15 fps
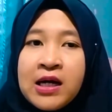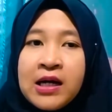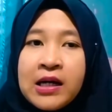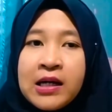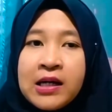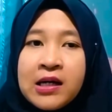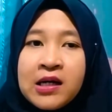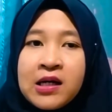
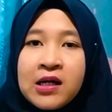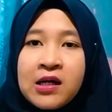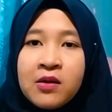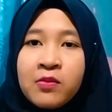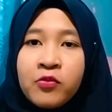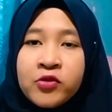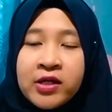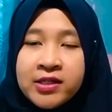uh,
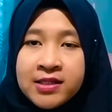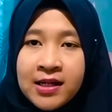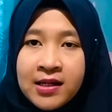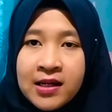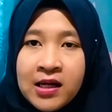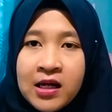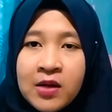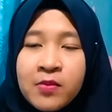punya
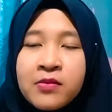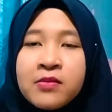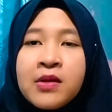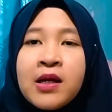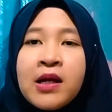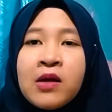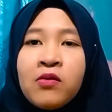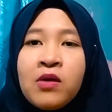Instagram
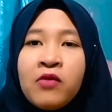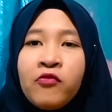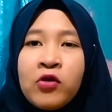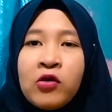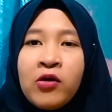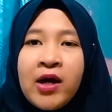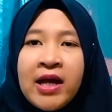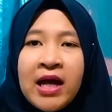dan aku
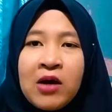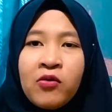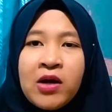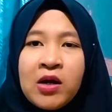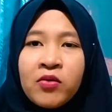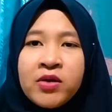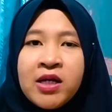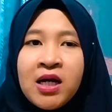ngefollow kayak
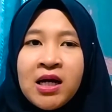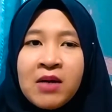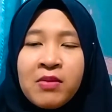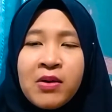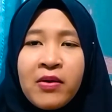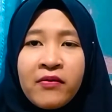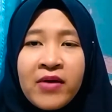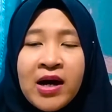akun-akun yang nggak
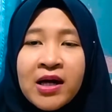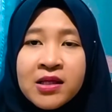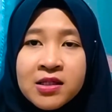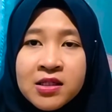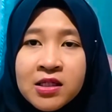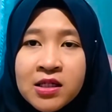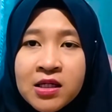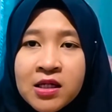bermanfaat
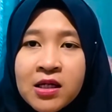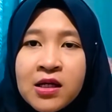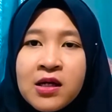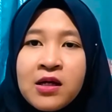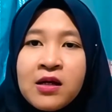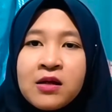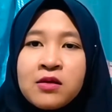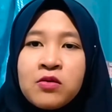sih
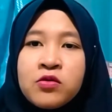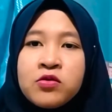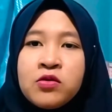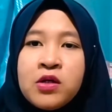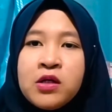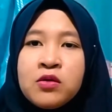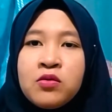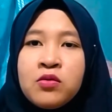terus
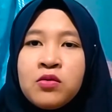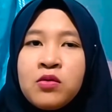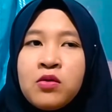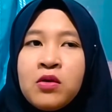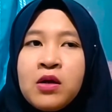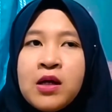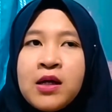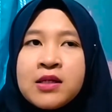udah itu
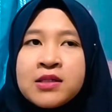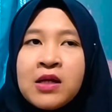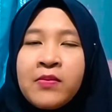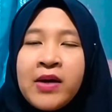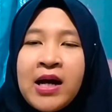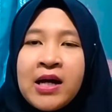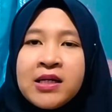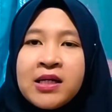
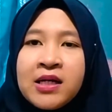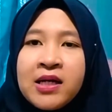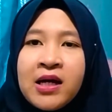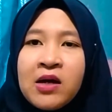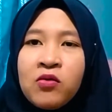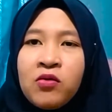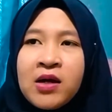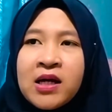sampai akhirnya
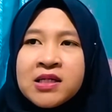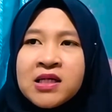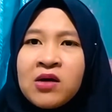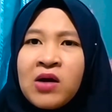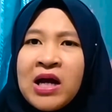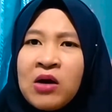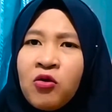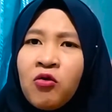aku ngerasa
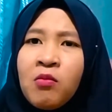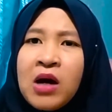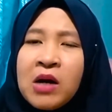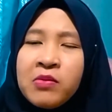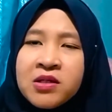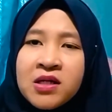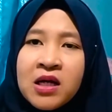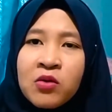kayak aku
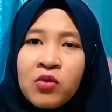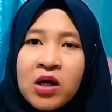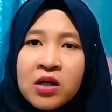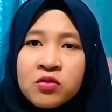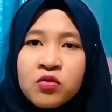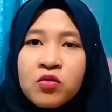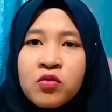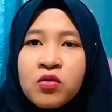menghabiskan
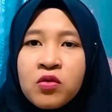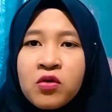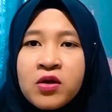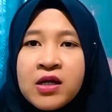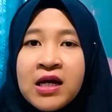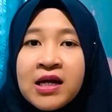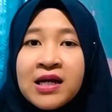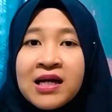waktu
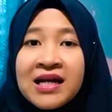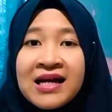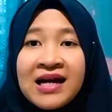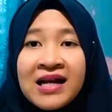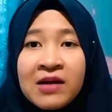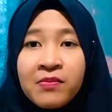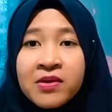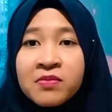dan gak
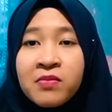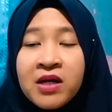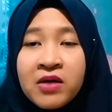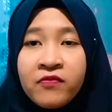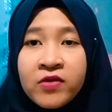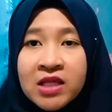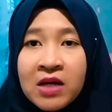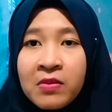dapat
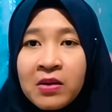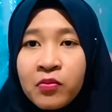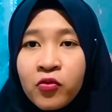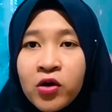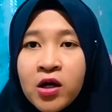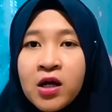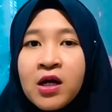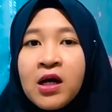benefit
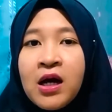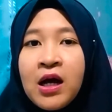apapun